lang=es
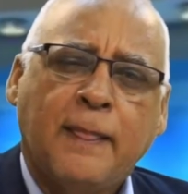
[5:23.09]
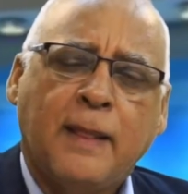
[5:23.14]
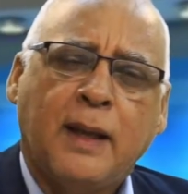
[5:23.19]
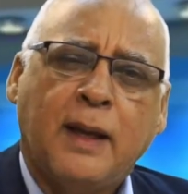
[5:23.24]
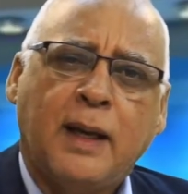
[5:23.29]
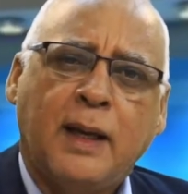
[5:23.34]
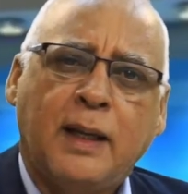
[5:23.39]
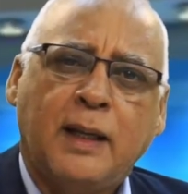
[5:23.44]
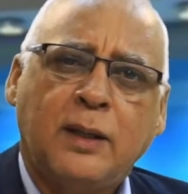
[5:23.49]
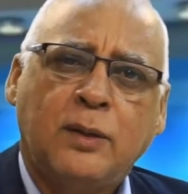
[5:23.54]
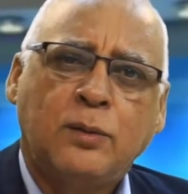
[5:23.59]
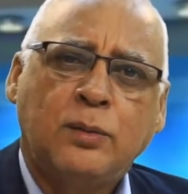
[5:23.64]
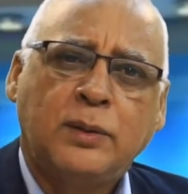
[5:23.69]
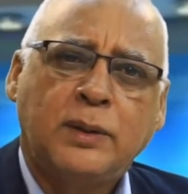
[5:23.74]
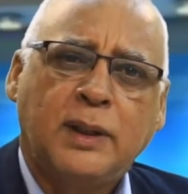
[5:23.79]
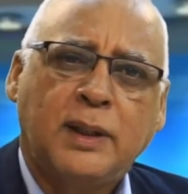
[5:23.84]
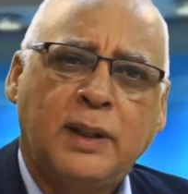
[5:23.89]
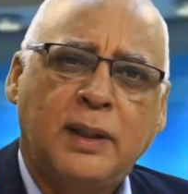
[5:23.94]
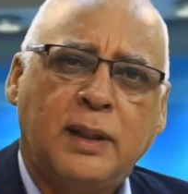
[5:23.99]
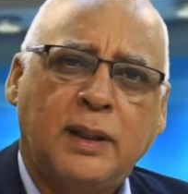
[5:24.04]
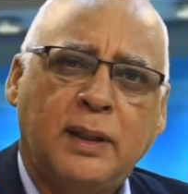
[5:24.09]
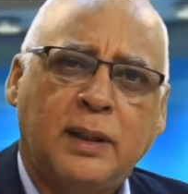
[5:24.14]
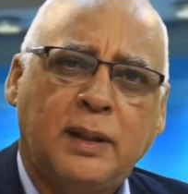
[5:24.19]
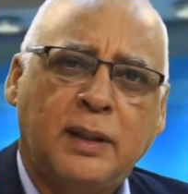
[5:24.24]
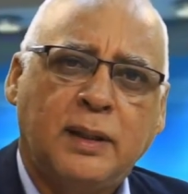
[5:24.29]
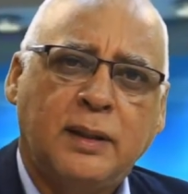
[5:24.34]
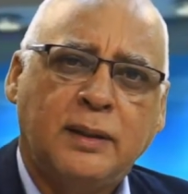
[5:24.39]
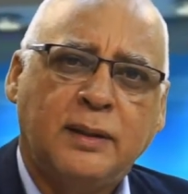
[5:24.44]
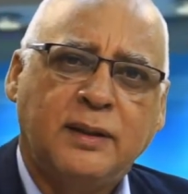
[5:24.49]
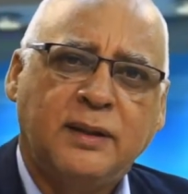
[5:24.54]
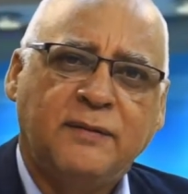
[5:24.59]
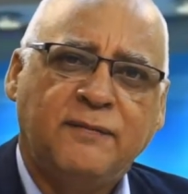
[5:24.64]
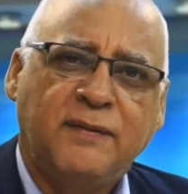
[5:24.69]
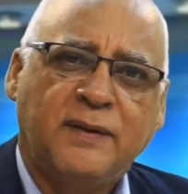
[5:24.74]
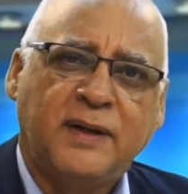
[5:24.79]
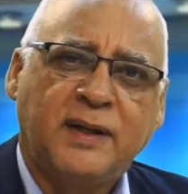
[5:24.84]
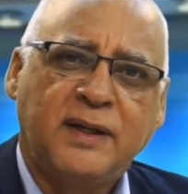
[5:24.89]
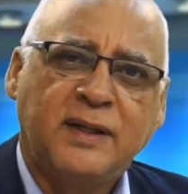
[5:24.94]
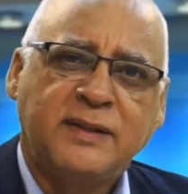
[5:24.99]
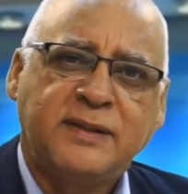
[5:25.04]
¿Hay alguna
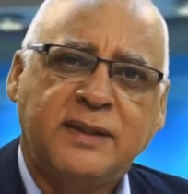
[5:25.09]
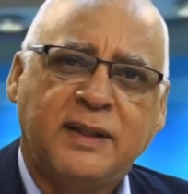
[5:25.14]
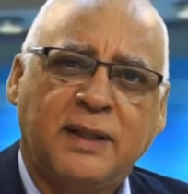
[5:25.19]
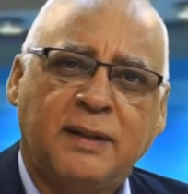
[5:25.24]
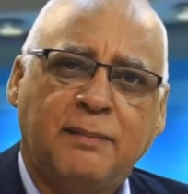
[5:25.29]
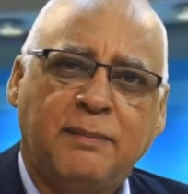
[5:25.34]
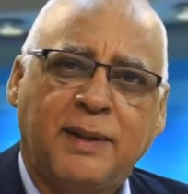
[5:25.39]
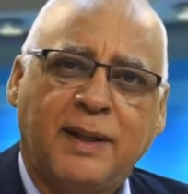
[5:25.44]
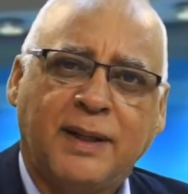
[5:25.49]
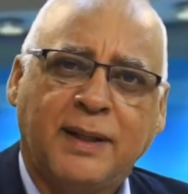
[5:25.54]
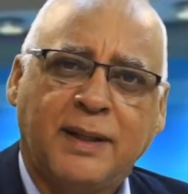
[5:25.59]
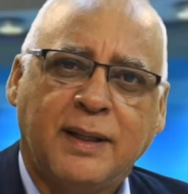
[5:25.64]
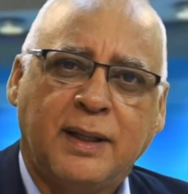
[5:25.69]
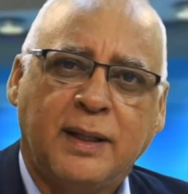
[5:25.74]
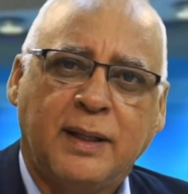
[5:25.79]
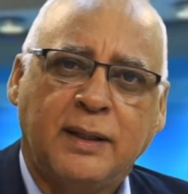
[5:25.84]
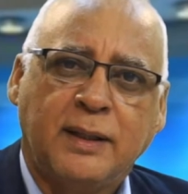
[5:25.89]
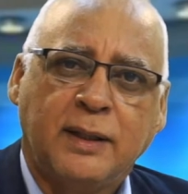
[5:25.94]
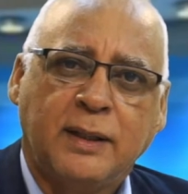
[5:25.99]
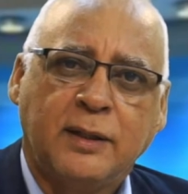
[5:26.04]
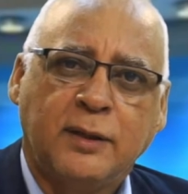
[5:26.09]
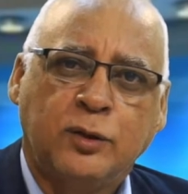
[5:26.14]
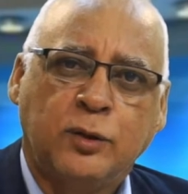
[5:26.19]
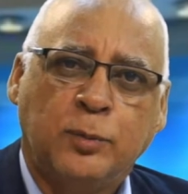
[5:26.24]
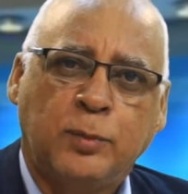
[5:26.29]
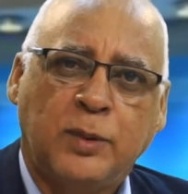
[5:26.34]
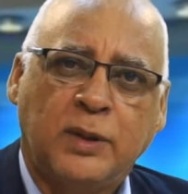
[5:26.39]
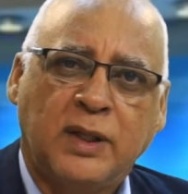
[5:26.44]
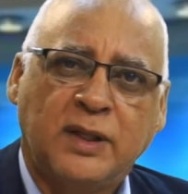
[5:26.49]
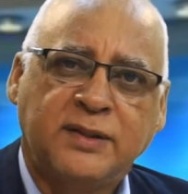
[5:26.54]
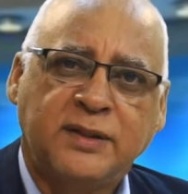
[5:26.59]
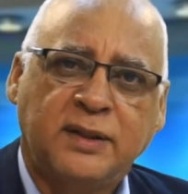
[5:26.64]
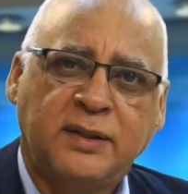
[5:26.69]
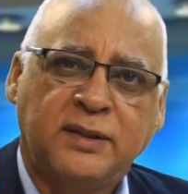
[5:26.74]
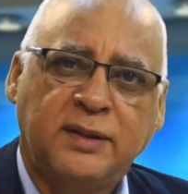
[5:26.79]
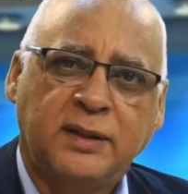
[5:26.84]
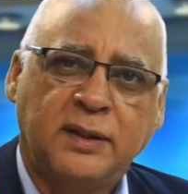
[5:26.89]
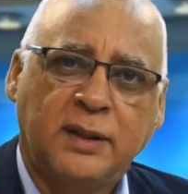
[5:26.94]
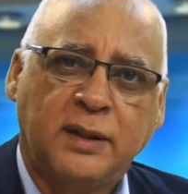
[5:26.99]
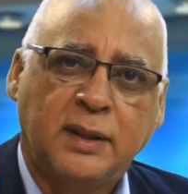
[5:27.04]
diferencia marcada que tú puedas
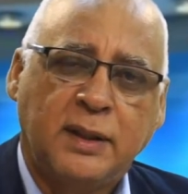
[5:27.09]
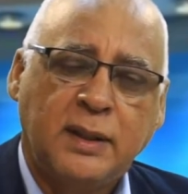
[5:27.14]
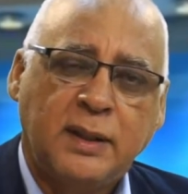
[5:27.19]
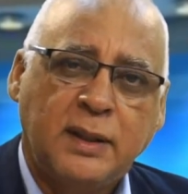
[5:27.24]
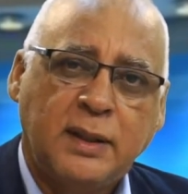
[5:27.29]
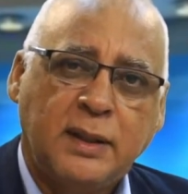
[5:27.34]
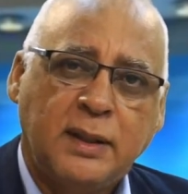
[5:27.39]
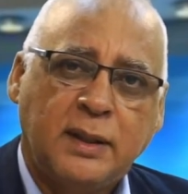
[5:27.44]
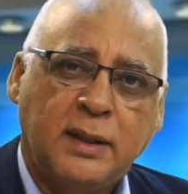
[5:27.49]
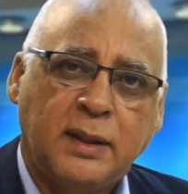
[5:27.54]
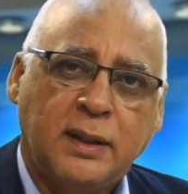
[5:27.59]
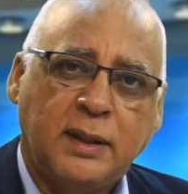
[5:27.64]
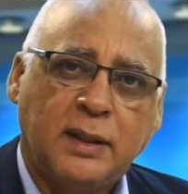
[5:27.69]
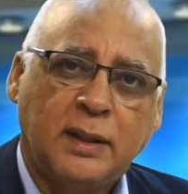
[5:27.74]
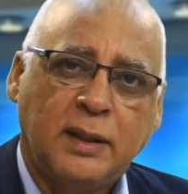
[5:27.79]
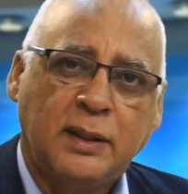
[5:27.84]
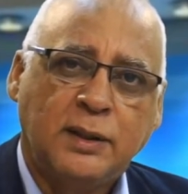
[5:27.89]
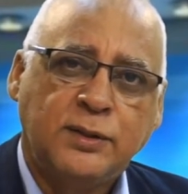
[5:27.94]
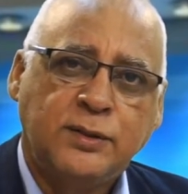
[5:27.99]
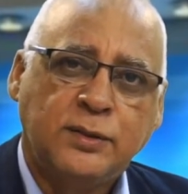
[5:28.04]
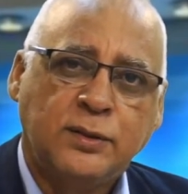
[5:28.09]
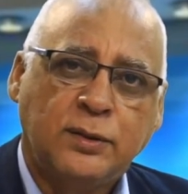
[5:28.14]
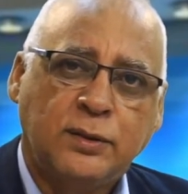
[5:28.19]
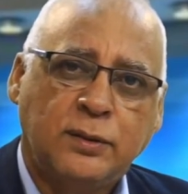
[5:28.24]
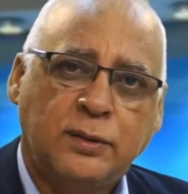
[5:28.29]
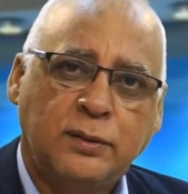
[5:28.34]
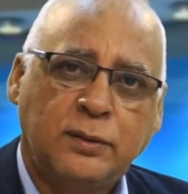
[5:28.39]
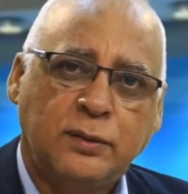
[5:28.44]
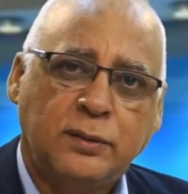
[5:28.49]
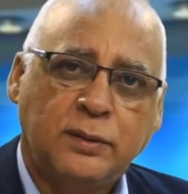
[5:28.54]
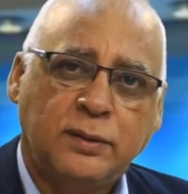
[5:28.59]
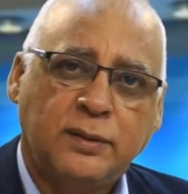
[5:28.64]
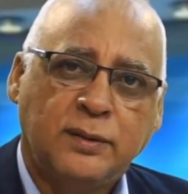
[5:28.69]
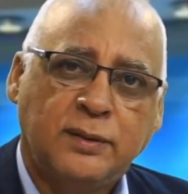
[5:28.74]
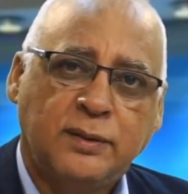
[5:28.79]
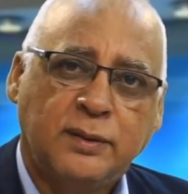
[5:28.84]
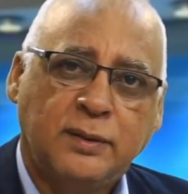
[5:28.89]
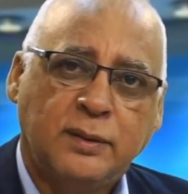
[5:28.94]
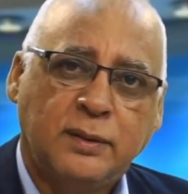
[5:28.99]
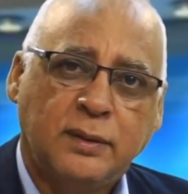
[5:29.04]
sentir en el John
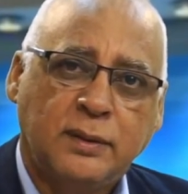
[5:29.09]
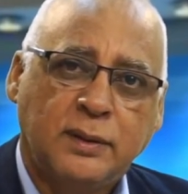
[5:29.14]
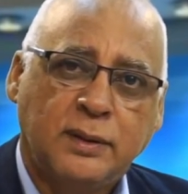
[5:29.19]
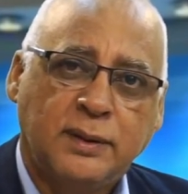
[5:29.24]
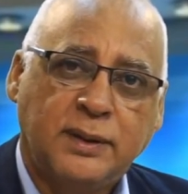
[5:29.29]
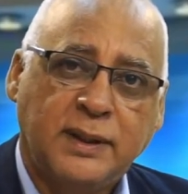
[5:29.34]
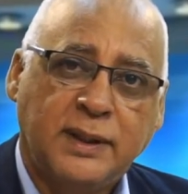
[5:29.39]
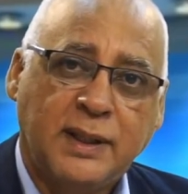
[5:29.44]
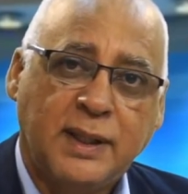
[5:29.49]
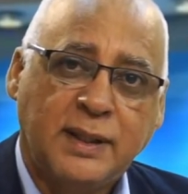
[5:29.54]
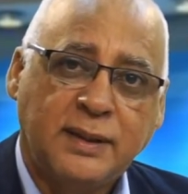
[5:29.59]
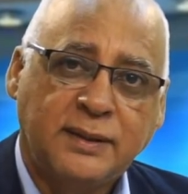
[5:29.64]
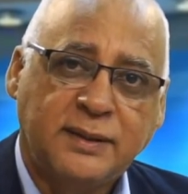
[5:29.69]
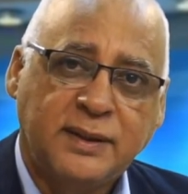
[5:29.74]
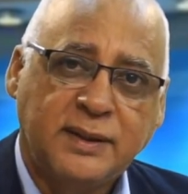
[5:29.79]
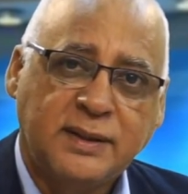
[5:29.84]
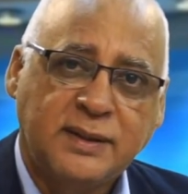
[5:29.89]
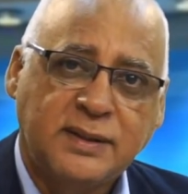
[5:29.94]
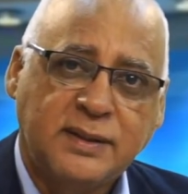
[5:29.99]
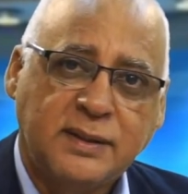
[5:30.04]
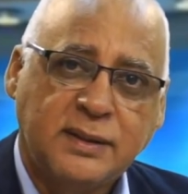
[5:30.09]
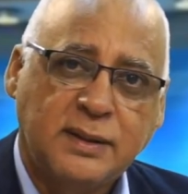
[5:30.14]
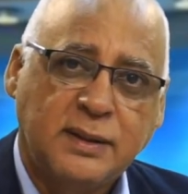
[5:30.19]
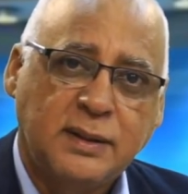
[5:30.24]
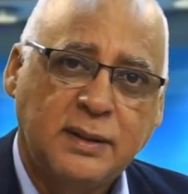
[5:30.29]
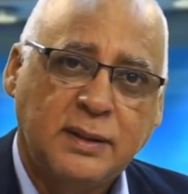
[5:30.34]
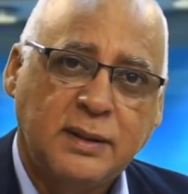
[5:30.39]
de antes